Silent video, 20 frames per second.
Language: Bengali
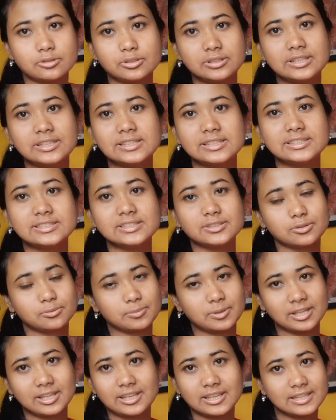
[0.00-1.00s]
তো দিয়ে দিচ্ছি
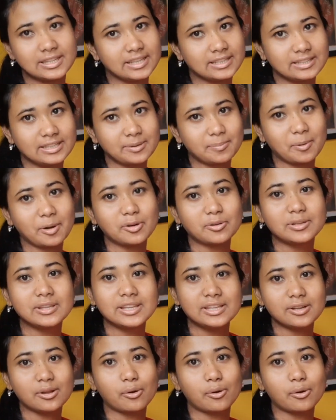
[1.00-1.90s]
তোমরা গিয়ে দেখতেই পারো কী